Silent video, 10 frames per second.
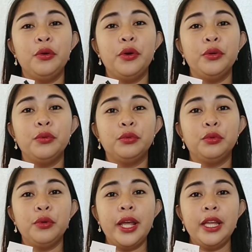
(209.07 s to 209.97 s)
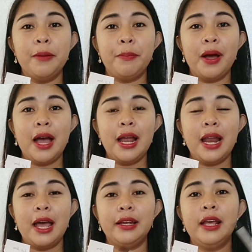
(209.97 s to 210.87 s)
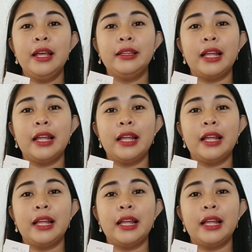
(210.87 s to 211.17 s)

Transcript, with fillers: nyo yung tunay niyang pangalan,